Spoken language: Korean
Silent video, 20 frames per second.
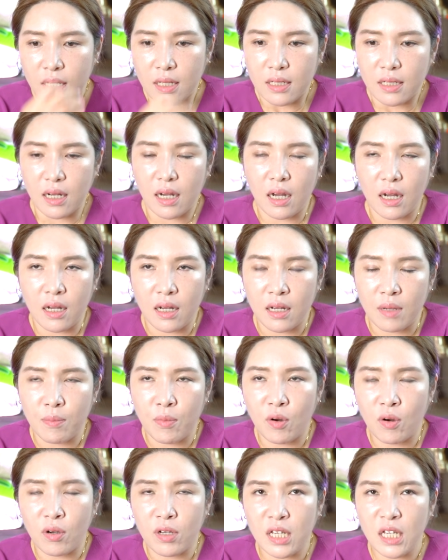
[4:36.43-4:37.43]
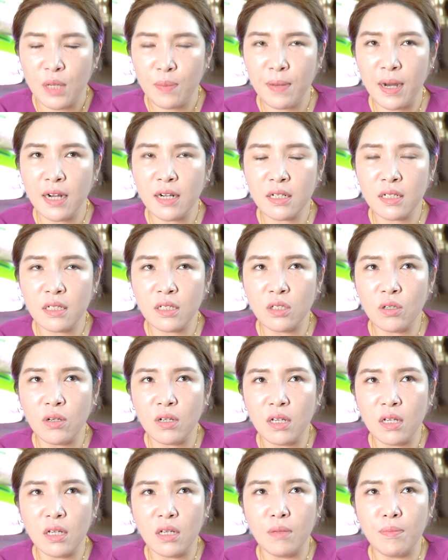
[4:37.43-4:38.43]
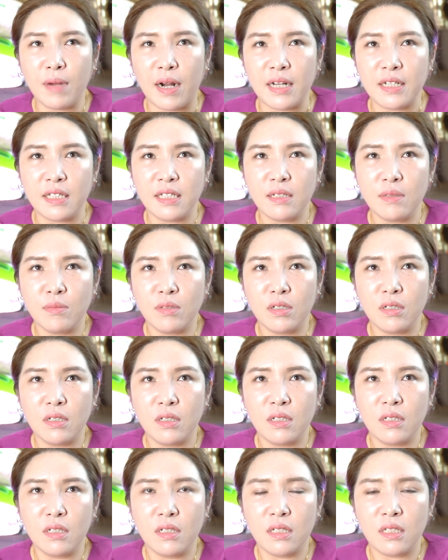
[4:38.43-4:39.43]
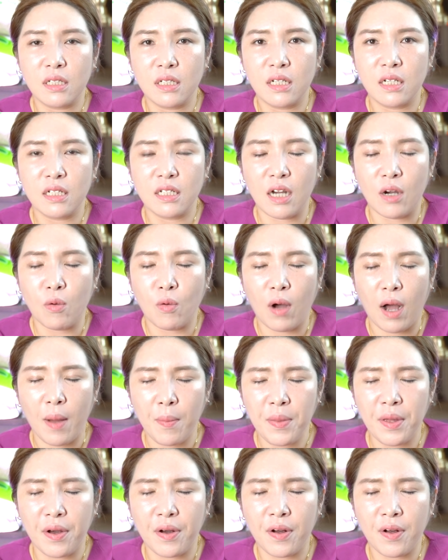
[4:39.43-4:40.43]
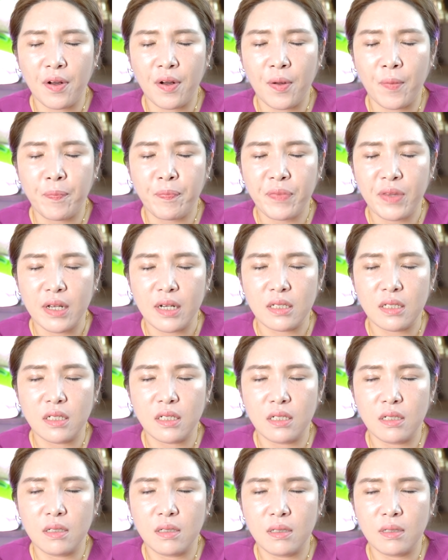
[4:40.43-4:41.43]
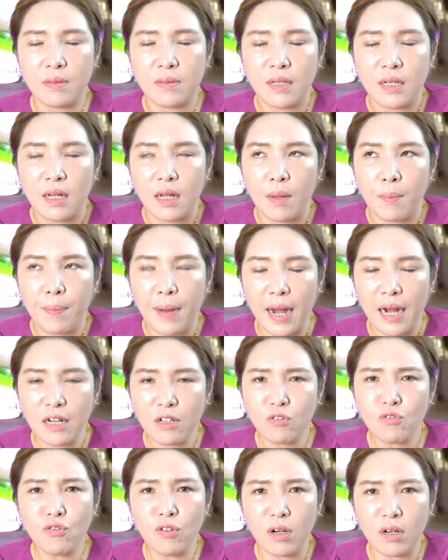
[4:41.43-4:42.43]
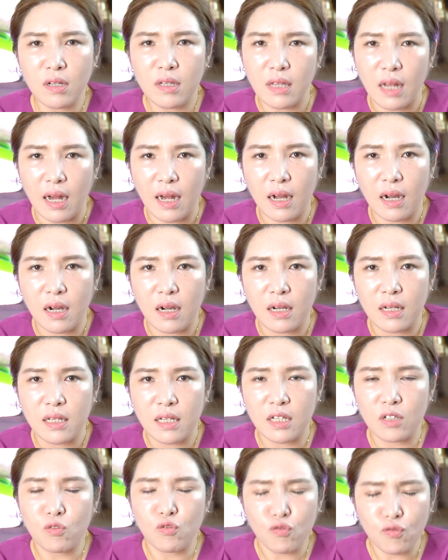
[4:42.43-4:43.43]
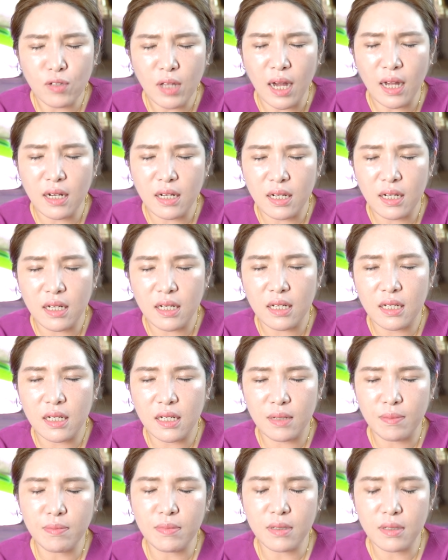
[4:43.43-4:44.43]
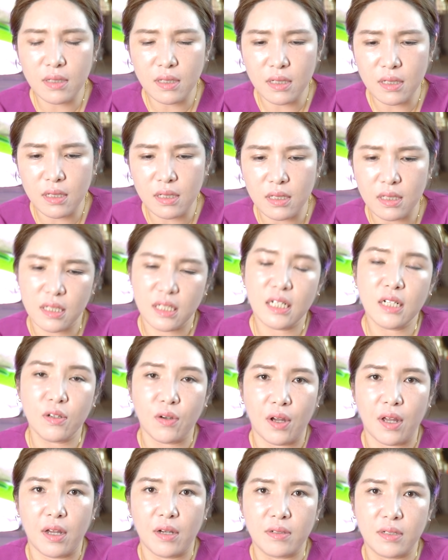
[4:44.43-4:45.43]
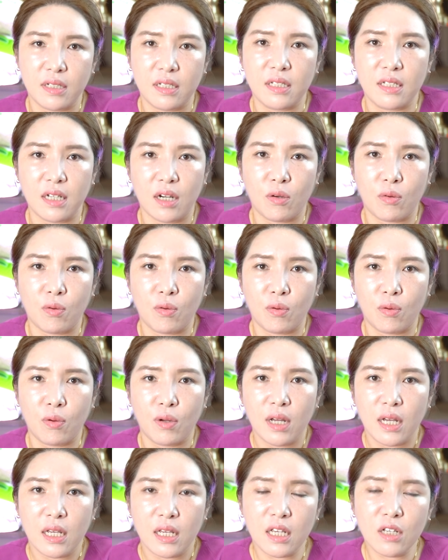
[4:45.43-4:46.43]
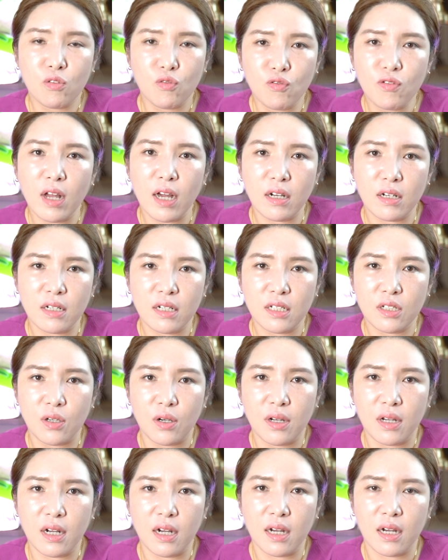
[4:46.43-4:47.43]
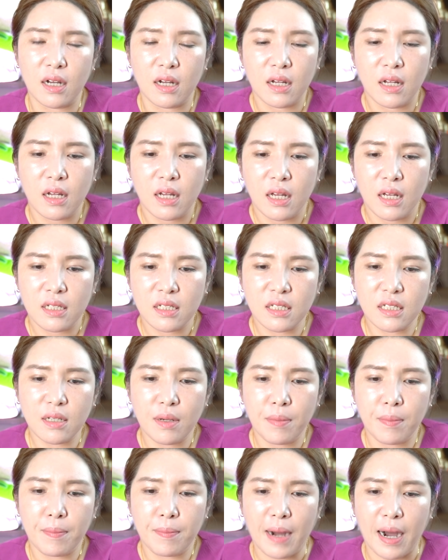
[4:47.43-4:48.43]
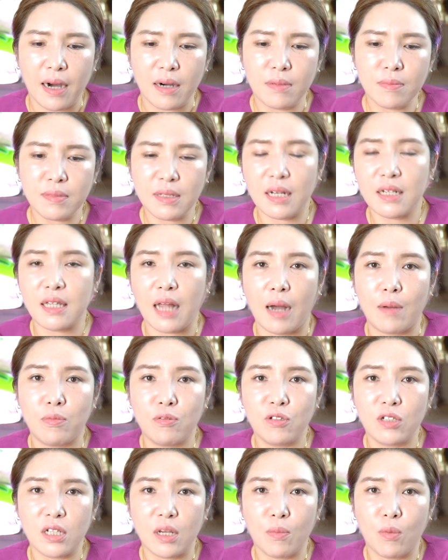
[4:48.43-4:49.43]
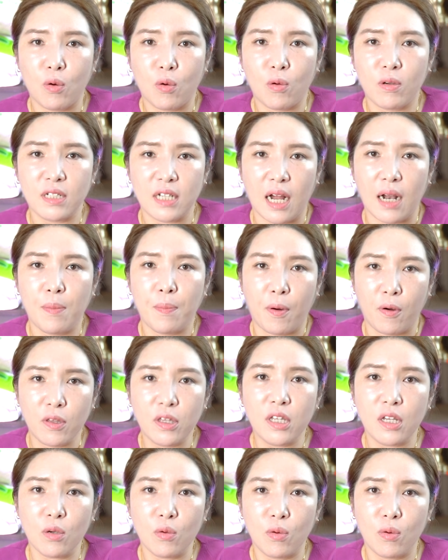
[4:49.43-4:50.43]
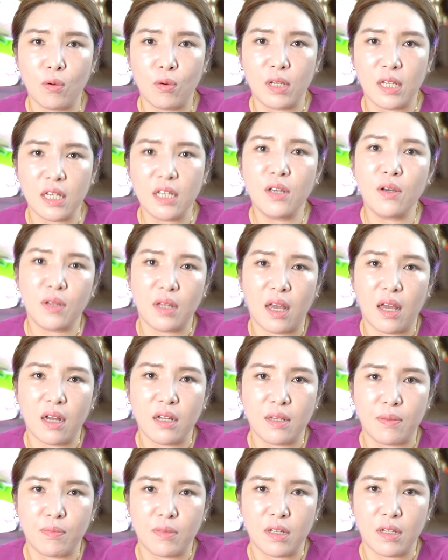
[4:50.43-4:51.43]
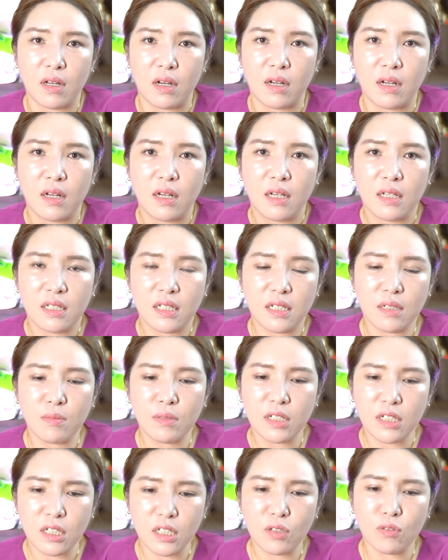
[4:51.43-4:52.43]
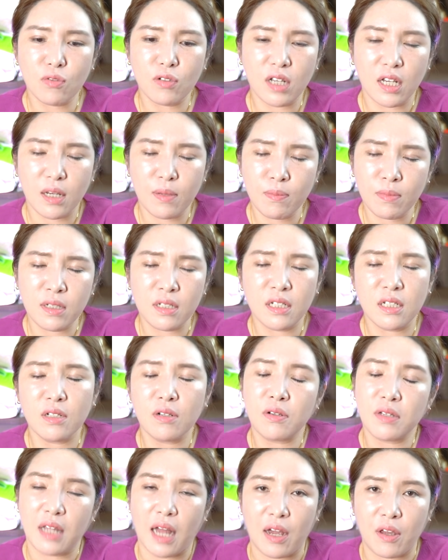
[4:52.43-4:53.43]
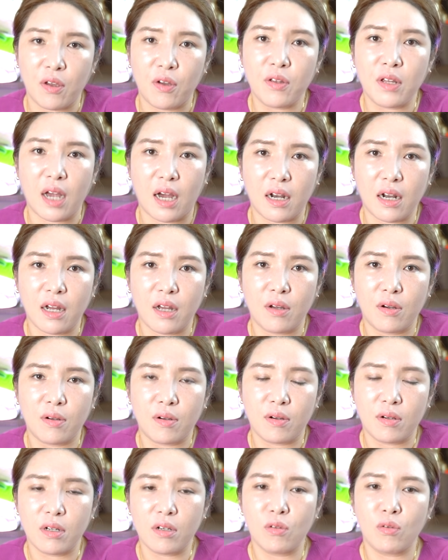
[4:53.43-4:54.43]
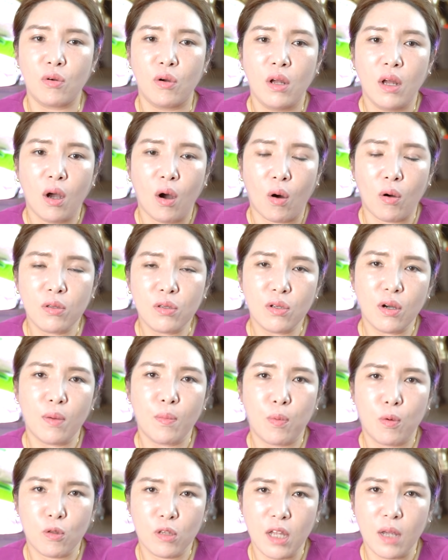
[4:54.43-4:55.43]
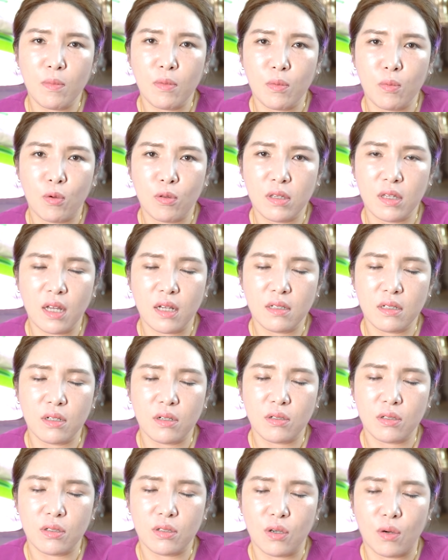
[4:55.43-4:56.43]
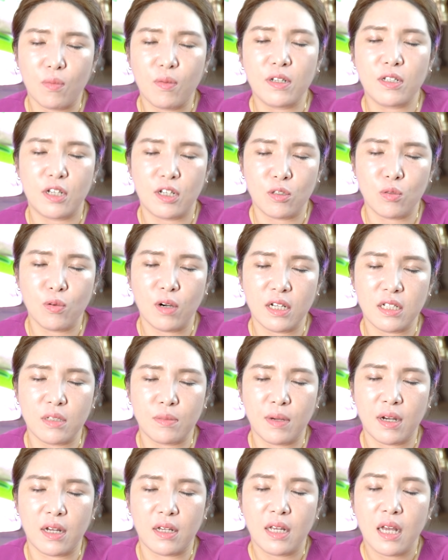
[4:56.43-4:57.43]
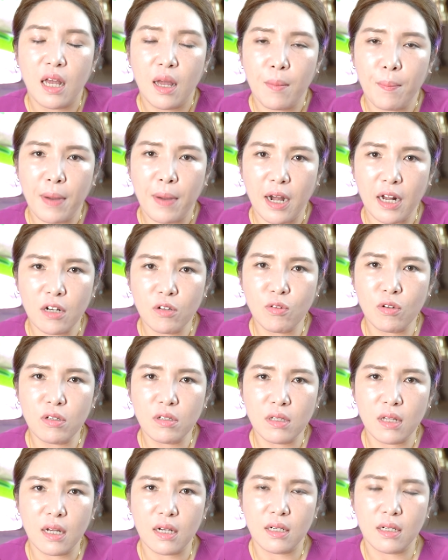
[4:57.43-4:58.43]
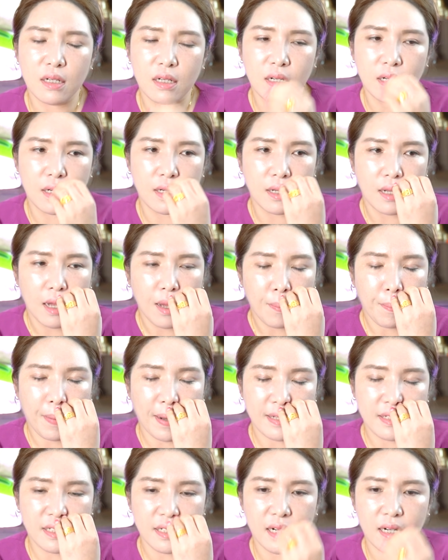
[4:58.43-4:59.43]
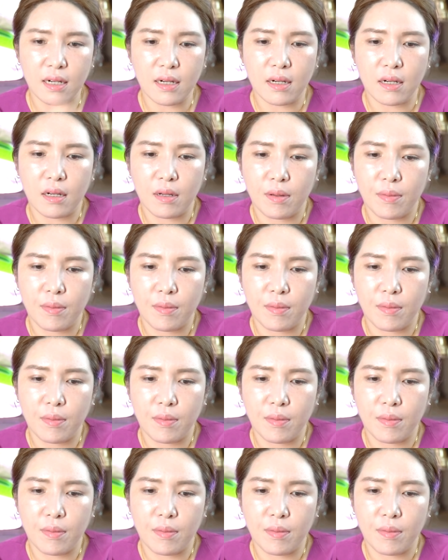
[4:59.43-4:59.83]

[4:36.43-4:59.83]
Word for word: 자, 뭐 희망적인 말씀을 드리자고 하면 지금 8, 9월 달이 두 달이 힘들실 거예요, 진짜로. 이 두 달을 저희가 진짜 마음 딱 다부지게 먹고 잘 버티고 이겨내야 됩니다. 지금 이 시국이 힘드신 건 당연히 알아요. 그리고 어떠한 보탬이 못 돼드려서 정말 죄송하지만 8, 9월 달을 바짝